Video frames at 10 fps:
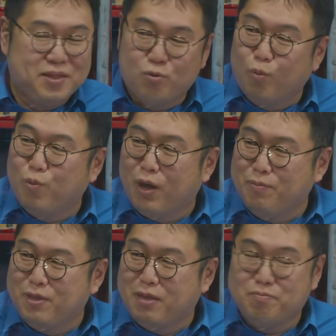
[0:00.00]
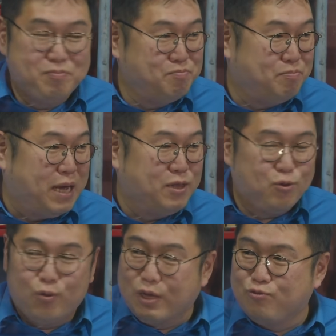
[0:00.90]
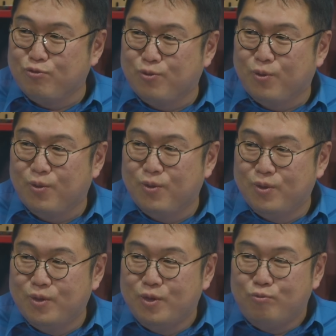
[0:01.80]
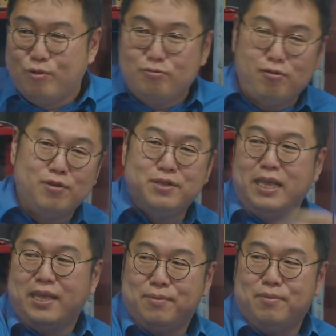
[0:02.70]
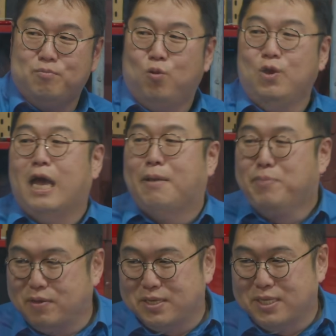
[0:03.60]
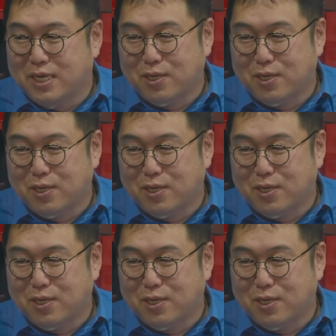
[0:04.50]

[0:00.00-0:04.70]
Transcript: 공포감은 한 반으로 확 줄고 음. 휘둘렀는데 목이 안 베어진다.